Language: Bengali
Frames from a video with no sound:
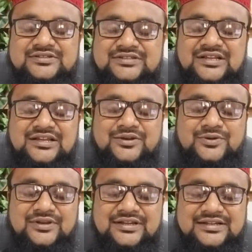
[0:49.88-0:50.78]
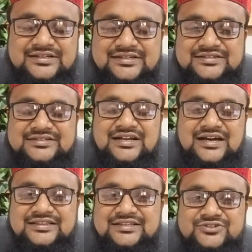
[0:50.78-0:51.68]
জাতা খোলে নিজের
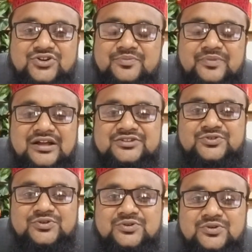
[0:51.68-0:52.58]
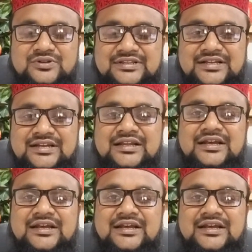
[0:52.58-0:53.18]
হাতে সব কাজগুলো করতেন